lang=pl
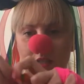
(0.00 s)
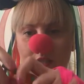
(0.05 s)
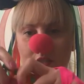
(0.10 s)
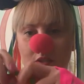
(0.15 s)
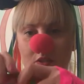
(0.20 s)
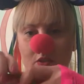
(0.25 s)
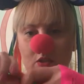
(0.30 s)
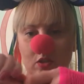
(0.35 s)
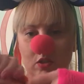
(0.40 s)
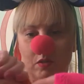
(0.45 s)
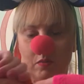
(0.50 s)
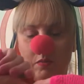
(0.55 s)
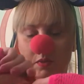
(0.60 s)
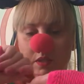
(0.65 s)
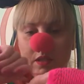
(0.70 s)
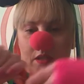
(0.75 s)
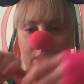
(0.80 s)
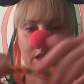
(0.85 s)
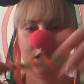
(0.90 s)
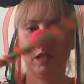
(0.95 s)
Kończymy
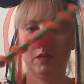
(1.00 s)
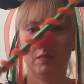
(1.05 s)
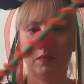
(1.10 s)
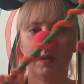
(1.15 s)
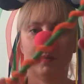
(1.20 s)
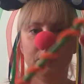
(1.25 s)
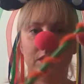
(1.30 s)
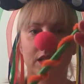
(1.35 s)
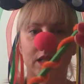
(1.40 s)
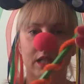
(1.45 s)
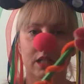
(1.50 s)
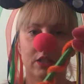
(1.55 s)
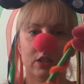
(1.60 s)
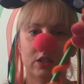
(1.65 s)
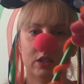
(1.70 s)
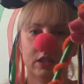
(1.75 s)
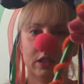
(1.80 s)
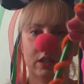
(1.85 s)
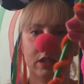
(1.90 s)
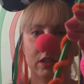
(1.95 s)
i mamy na razie
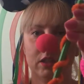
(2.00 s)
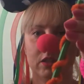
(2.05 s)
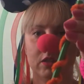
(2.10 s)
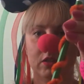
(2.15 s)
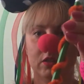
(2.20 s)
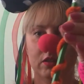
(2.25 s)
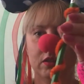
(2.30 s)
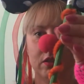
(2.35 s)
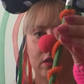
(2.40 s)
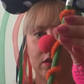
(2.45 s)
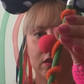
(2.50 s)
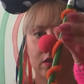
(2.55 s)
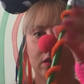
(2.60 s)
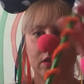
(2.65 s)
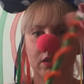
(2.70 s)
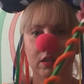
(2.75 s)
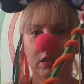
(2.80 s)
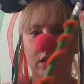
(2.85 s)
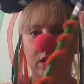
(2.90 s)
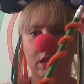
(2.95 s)
takiego
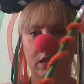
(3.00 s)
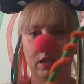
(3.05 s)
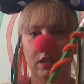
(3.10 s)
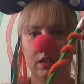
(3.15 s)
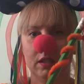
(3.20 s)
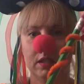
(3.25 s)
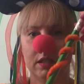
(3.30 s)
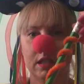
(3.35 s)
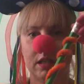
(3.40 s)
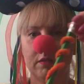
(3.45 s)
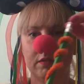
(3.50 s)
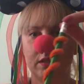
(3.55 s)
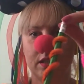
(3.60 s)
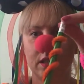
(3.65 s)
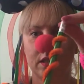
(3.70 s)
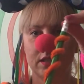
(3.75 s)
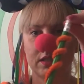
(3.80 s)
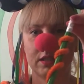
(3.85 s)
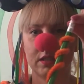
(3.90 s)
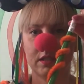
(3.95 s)

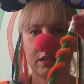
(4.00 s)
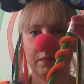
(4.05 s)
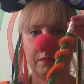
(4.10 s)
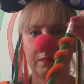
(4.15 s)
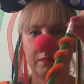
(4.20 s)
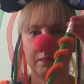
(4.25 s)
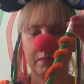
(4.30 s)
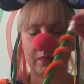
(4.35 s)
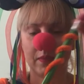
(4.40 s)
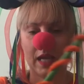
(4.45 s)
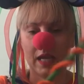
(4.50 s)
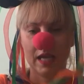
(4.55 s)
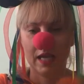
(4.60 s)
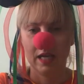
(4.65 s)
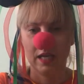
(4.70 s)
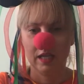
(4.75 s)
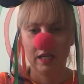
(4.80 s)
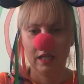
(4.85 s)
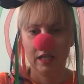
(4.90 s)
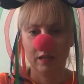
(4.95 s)
zawijaska.
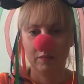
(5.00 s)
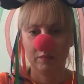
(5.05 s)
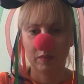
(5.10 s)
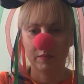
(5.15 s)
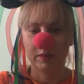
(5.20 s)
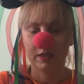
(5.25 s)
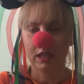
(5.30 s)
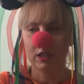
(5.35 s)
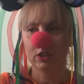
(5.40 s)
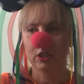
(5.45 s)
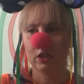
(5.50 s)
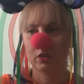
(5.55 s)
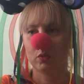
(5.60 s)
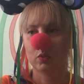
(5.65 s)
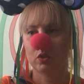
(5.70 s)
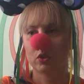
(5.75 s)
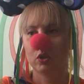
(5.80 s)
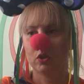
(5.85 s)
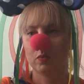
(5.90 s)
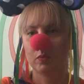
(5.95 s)
Pamiętacie, jak
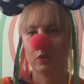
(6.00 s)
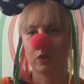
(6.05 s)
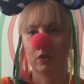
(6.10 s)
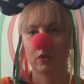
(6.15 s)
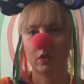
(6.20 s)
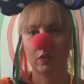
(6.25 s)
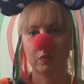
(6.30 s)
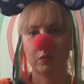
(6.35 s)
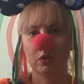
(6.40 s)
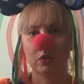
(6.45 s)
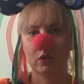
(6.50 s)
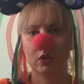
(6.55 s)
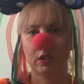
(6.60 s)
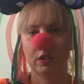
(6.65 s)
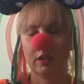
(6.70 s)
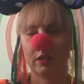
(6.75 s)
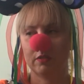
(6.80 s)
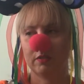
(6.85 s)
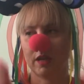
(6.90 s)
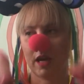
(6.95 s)
uczyliśmy się robić
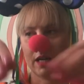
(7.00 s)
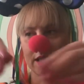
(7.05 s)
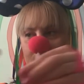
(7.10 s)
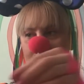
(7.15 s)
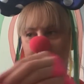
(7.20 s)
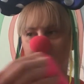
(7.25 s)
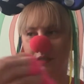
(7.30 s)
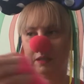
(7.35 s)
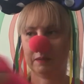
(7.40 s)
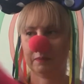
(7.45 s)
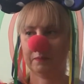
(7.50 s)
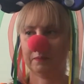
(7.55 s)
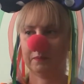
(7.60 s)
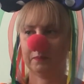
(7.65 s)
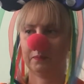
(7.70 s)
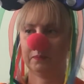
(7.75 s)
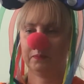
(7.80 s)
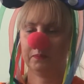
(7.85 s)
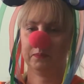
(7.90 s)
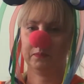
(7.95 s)
kwiatki?
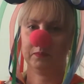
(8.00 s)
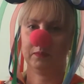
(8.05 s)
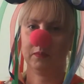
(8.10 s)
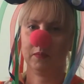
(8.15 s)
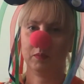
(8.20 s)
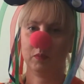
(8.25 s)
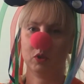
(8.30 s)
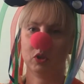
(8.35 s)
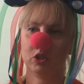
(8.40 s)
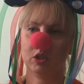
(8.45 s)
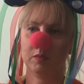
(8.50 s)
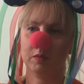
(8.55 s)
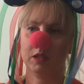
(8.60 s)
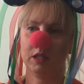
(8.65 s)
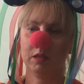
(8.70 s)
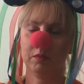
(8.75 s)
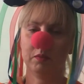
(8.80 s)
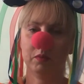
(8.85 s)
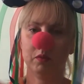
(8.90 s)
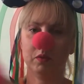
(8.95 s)
Potrzebne
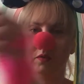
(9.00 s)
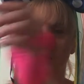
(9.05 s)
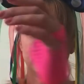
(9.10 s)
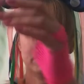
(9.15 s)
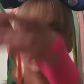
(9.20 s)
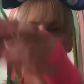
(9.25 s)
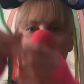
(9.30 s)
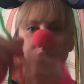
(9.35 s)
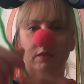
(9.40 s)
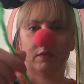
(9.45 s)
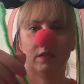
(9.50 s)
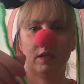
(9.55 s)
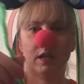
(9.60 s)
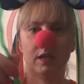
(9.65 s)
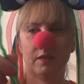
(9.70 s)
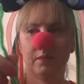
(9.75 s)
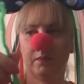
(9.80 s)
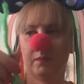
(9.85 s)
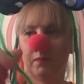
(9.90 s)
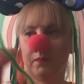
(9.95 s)
nam były wtedy
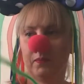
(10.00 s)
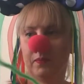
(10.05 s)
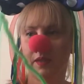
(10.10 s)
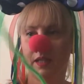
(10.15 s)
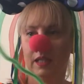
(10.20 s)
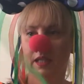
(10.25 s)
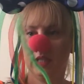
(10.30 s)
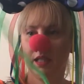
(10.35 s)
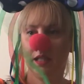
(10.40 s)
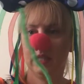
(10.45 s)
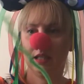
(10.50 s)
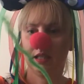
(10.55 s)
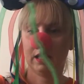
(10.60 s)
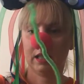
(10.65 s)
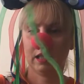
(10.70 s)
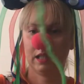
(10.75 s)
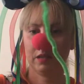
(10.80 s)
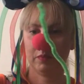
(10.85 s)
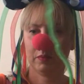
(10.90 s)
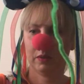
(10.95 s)
dwa
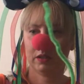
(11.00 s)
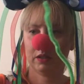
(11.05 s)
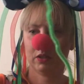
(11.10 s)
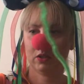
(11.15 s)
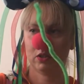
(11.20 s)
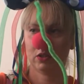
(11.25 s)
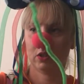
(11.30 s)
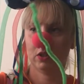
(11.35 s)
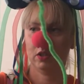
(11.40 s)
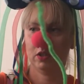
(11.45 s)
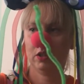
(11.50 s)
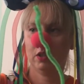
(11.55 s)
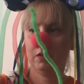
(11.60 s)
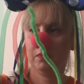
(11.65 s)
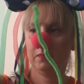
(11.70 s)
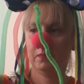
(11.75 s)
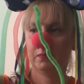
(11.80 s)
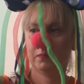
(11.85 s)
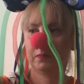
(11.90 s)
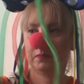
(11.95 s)
takie
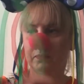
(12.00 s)
patyczki.